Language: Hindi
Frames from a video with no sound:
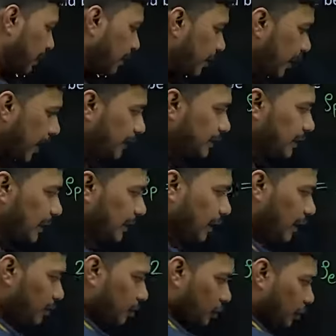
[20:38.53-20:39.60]
कैंसल
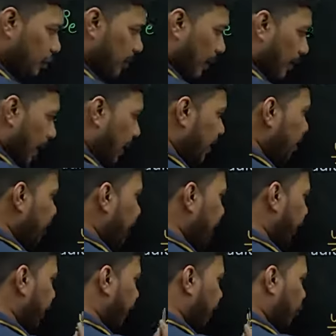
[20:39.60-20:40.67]
कर दो जो समान चीजें
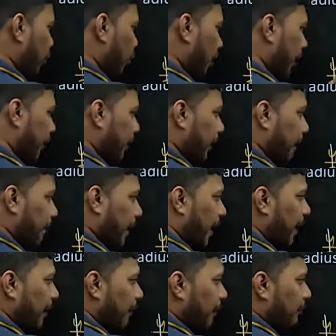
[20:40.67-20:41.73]
हैं फोर बाई थ्री
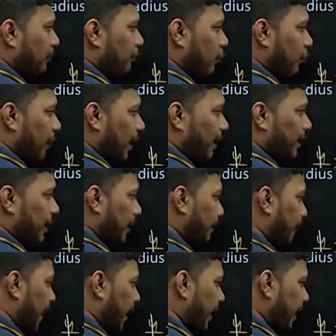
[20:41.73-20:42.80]
पाई फोर बाई थ्री
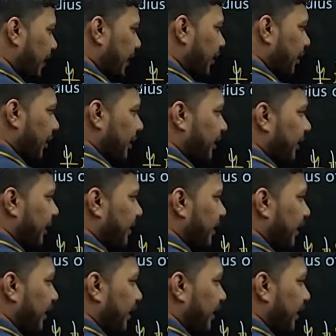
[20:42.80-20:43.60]
पाई जी से जी